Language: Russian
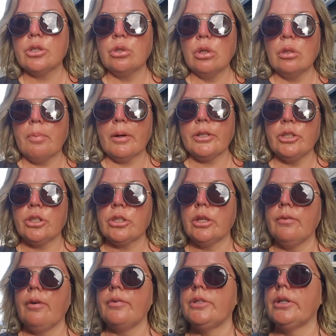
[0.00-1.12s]
что это практически
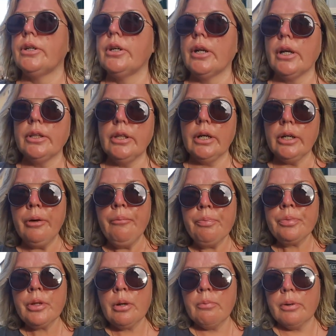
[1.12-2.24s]
во всех городах
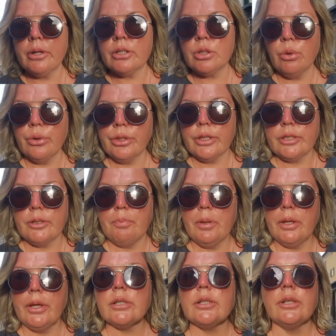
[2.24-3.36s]
происходит. И
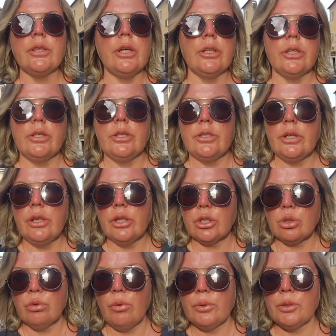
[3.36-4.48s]
теперь, если ты это не делаешь,
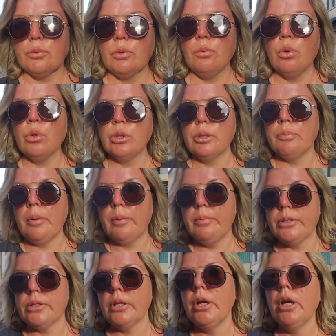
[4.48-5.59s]
то, в общем-то, могут и
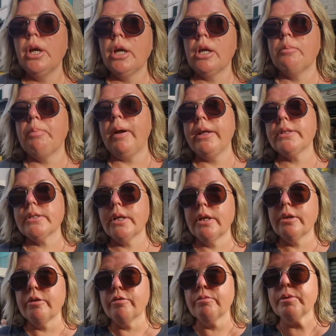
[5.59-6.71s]
побить. И полиция
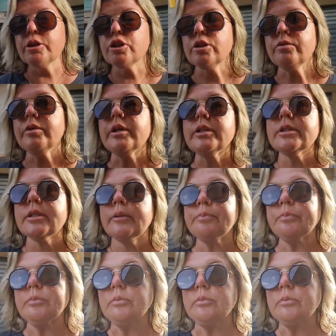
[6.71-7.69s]
не вмешивается.